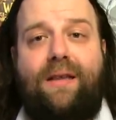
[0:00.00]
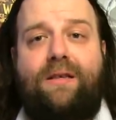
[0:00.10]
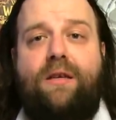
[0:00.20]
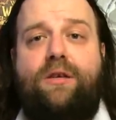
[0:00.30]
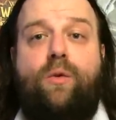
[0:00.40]

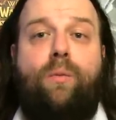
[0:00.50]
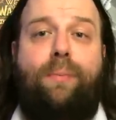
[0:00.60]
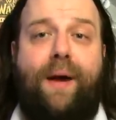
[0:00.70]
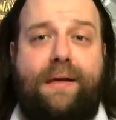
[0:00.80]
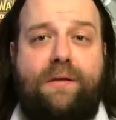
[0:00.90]
dzieje się
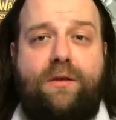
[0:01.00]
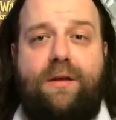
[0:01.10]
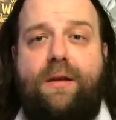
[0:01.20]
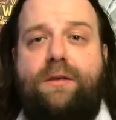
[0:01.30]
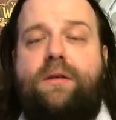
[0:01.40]
bardzo
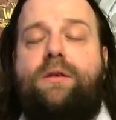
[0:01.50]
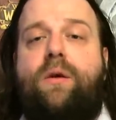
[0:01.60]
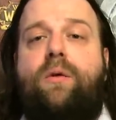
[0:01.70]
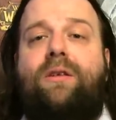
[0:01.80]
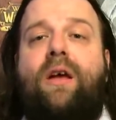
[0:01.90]
źle, dzieje się
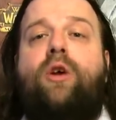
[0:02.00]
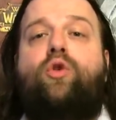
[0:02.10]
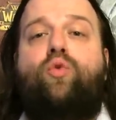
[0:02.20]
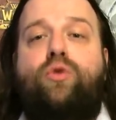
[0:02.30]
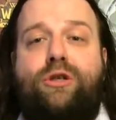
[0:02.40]
od
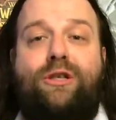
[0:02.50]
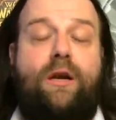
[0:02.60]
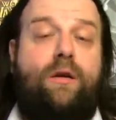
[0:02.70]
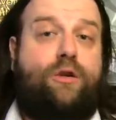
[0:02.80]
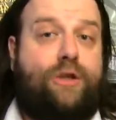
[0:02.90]

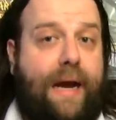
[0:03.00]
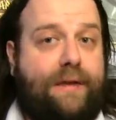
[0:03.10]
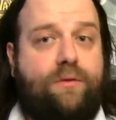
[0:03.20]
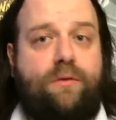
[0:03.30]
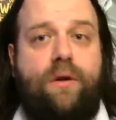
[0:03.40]
dłuższego
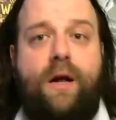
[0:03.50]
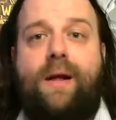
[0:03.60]
czasu,